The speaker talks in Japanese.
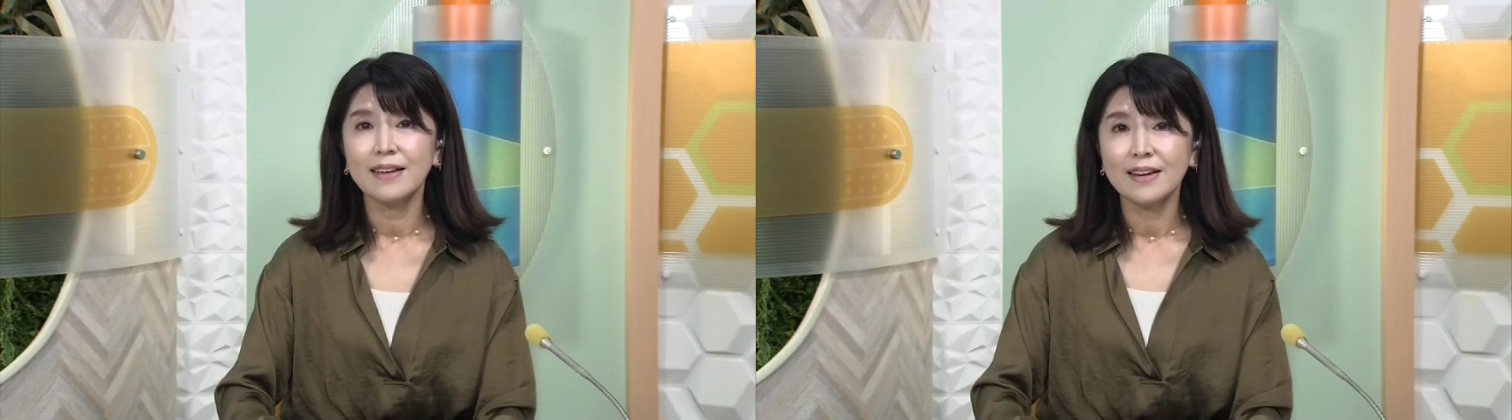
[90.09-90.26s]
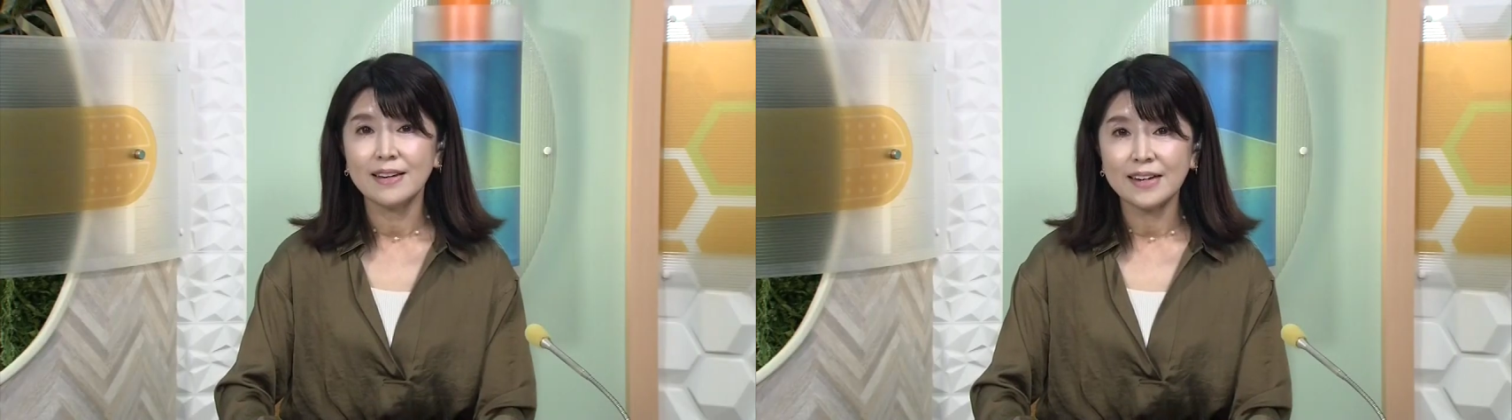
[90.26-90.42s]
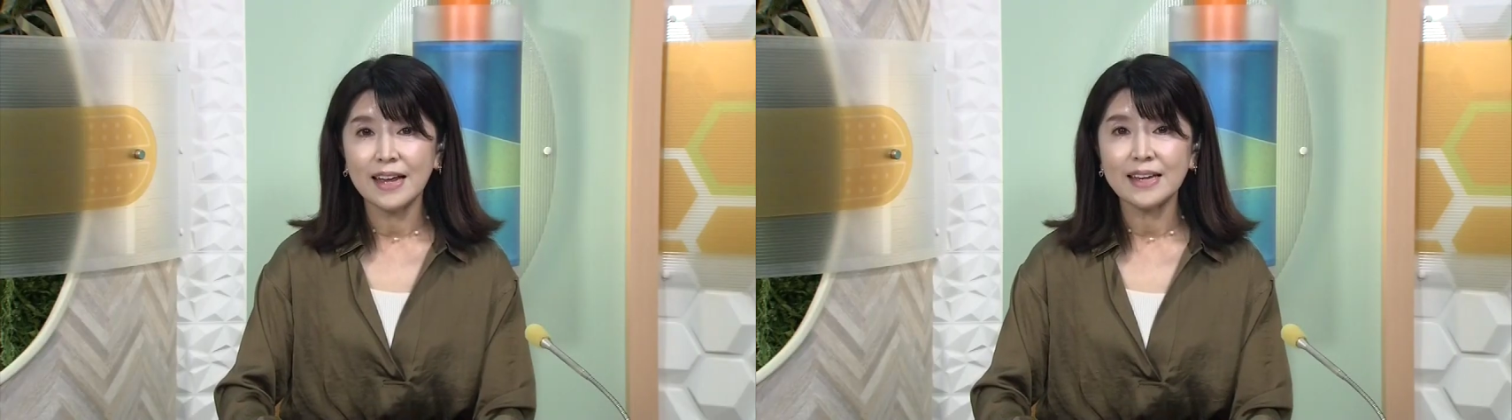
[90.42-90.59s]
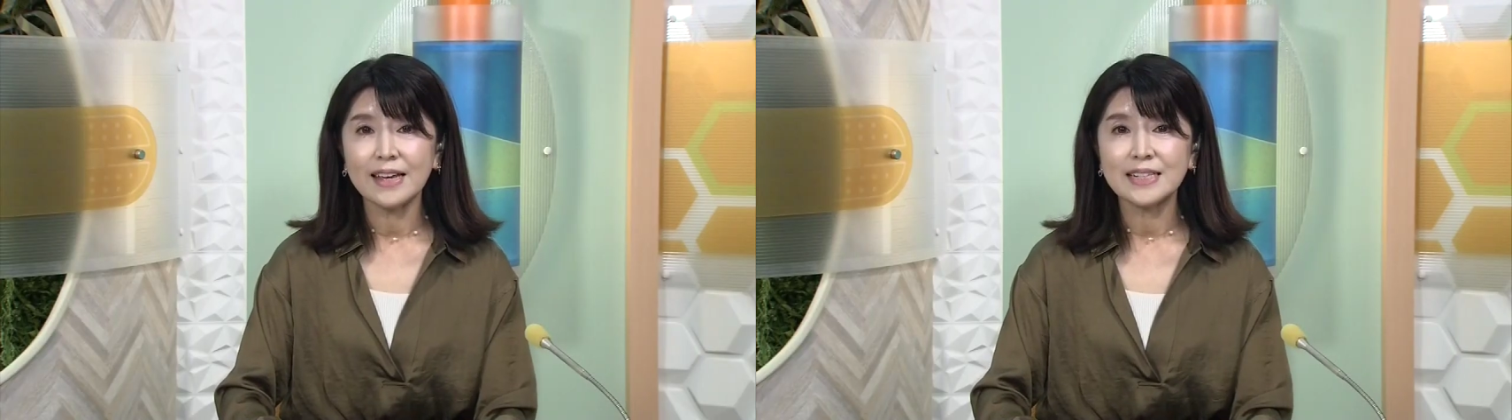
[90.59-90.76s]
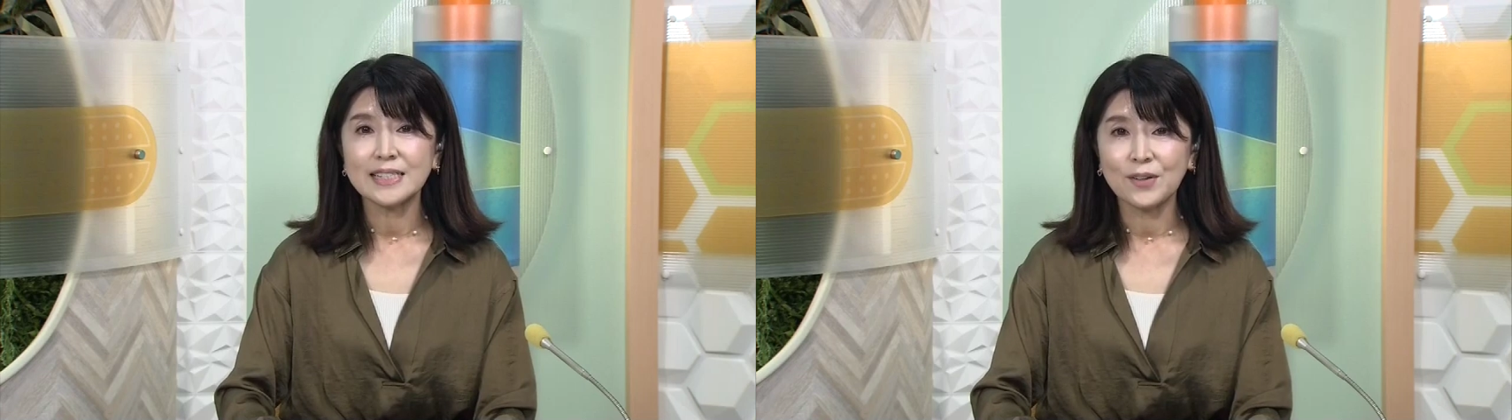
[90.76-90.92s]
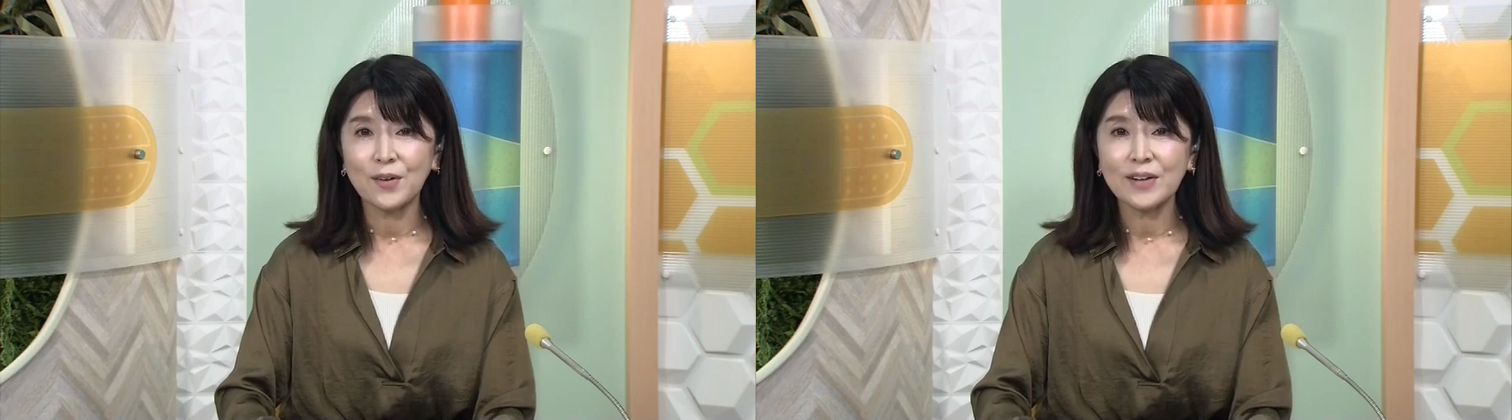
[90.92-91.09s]
来
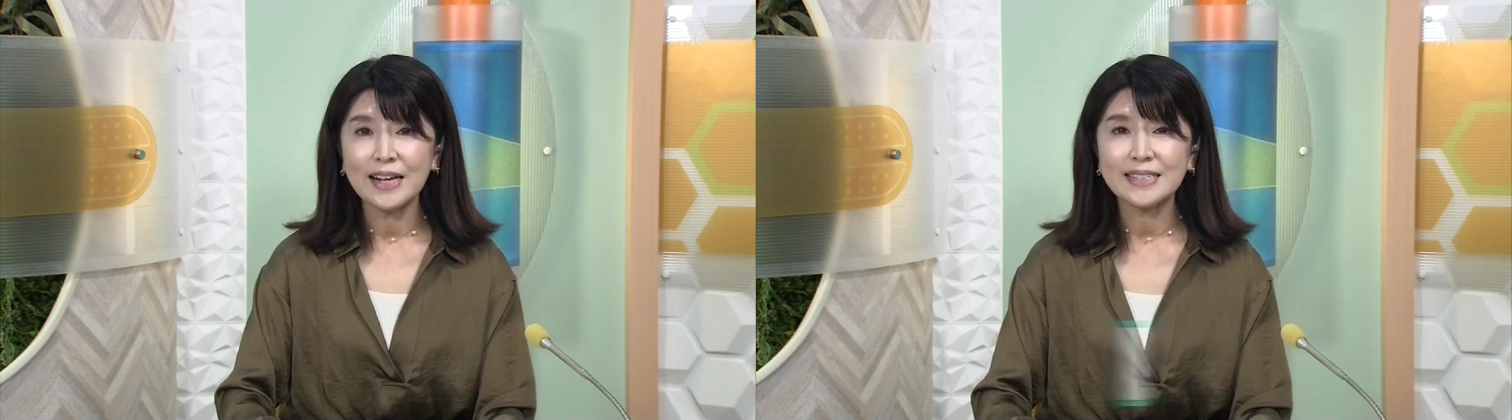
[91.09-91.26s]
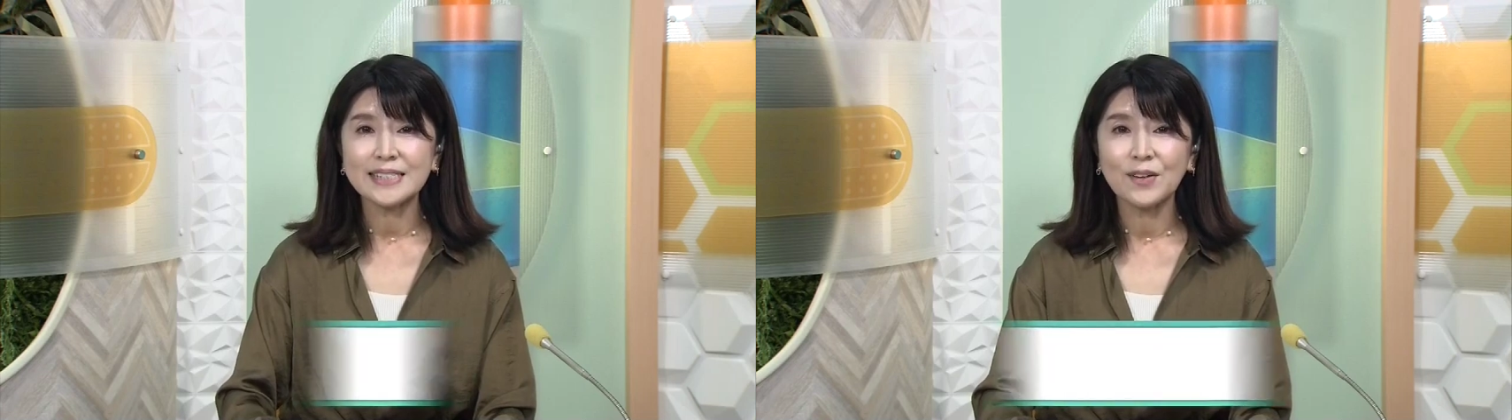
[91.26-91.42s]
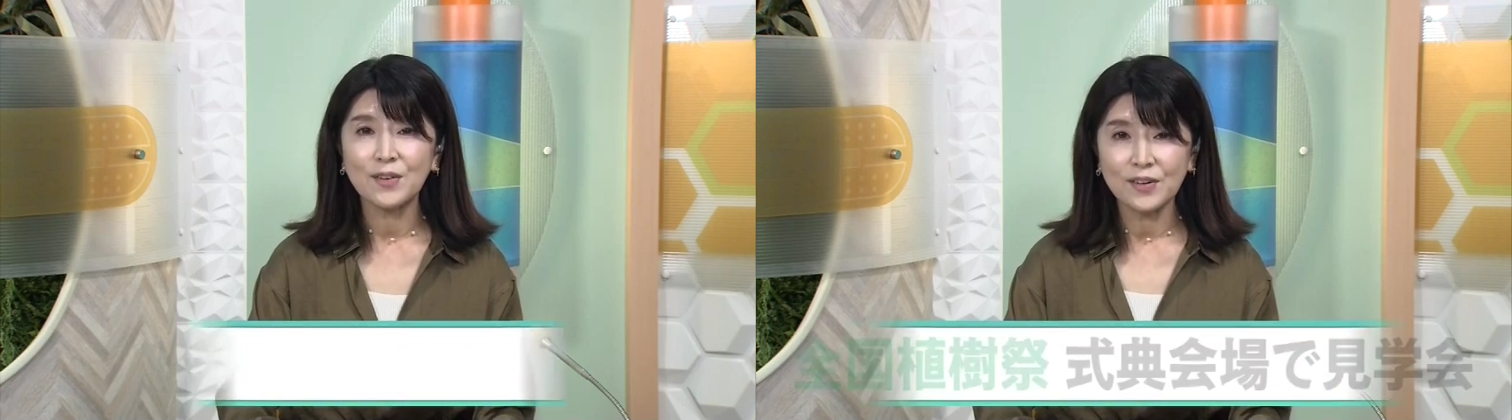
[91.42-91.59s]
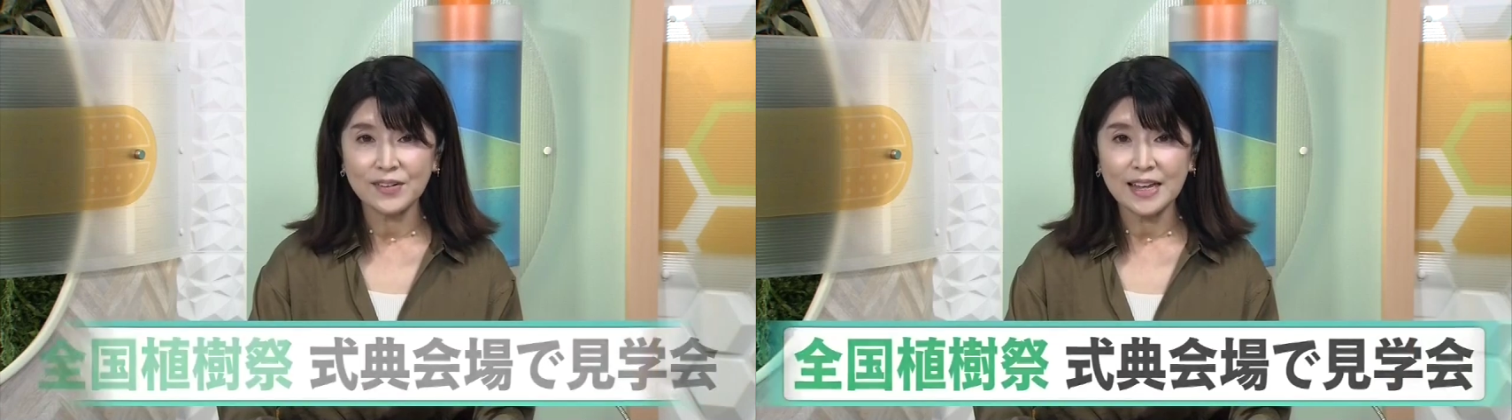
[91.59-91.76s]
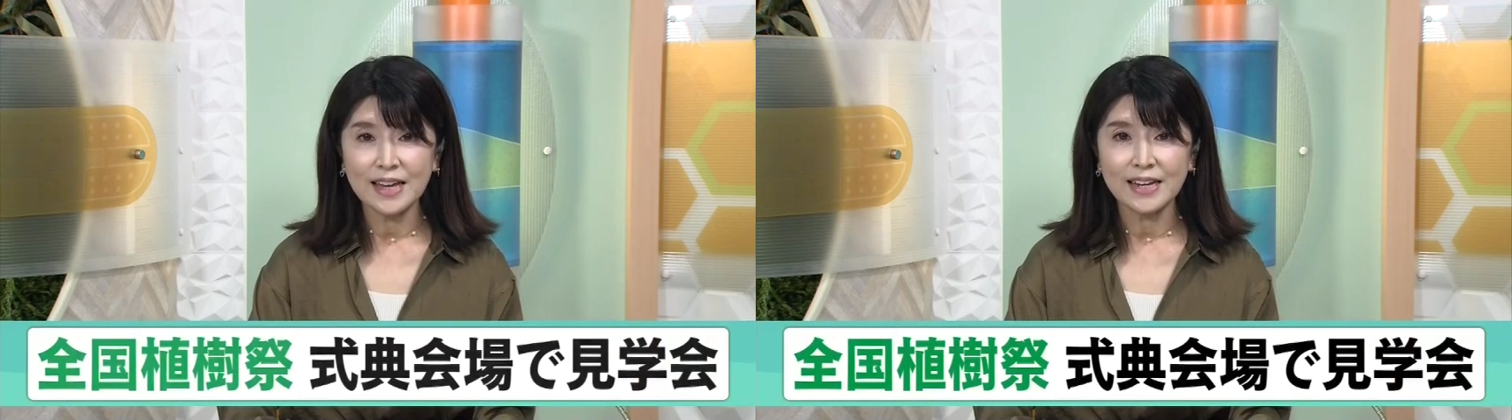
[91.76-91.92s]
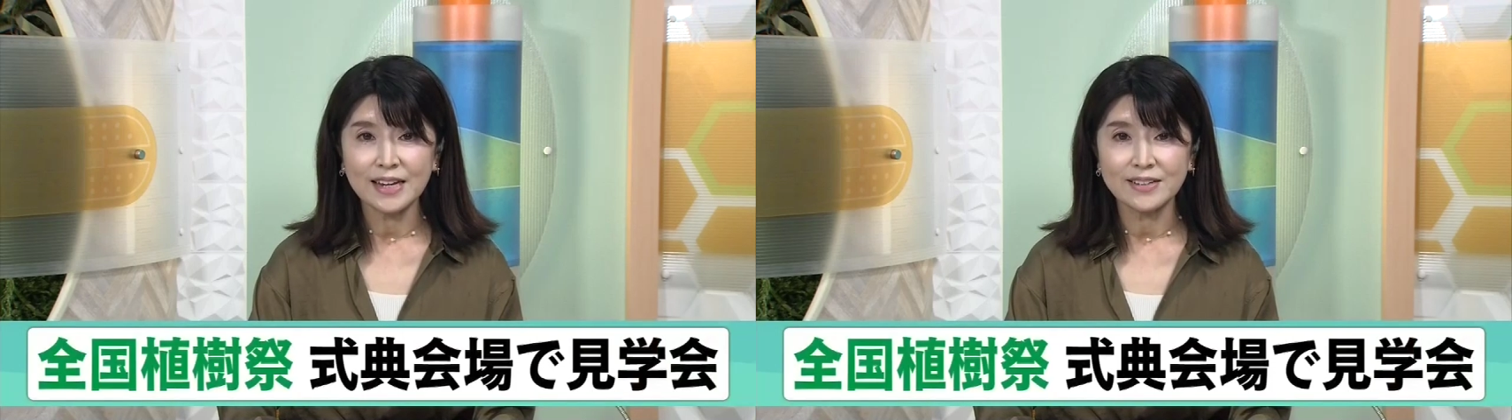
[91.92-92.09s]
月甲賀市で行
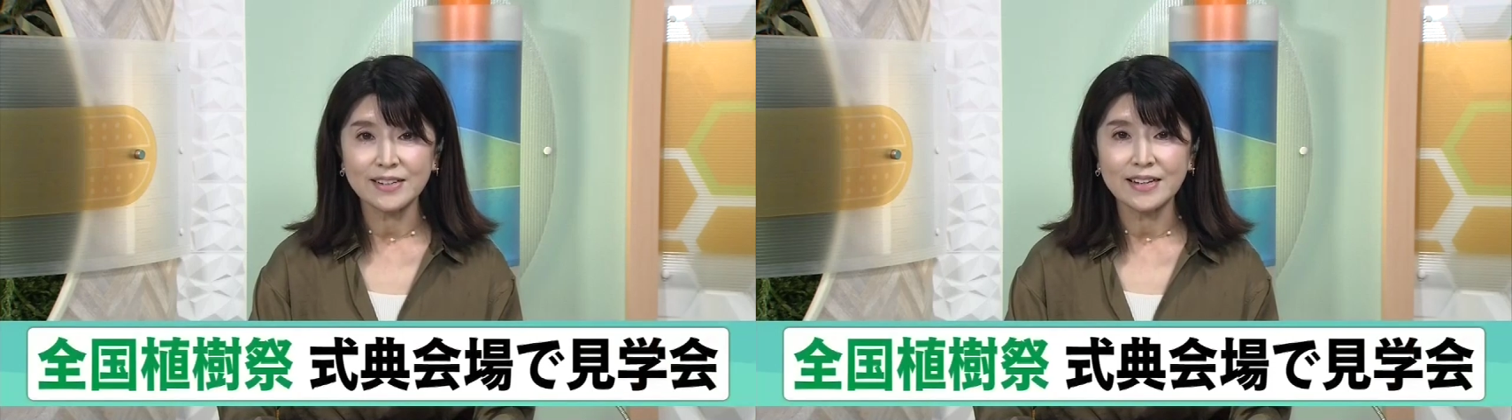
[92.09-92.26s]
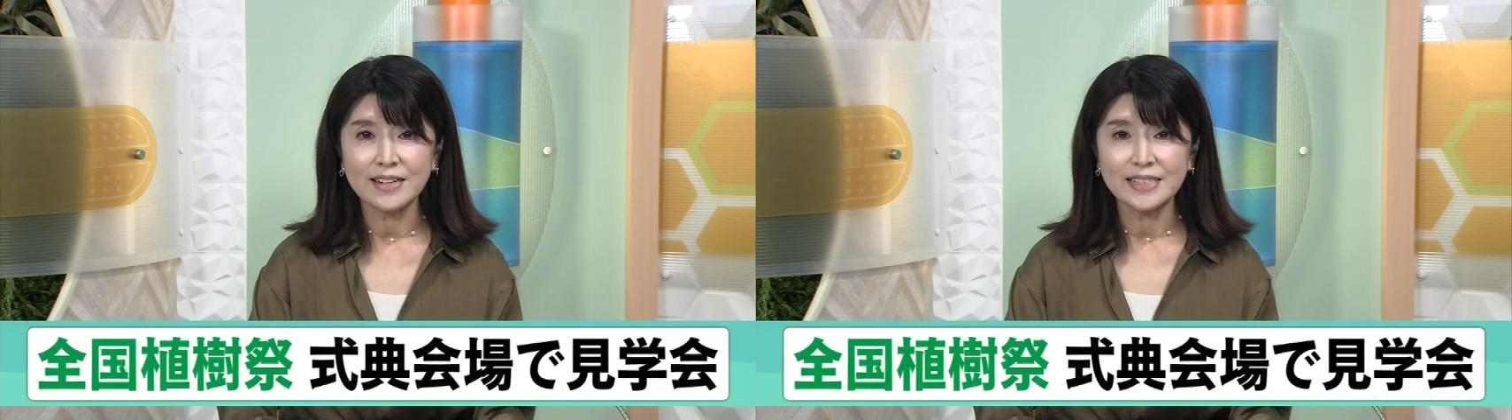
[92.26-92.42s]
われる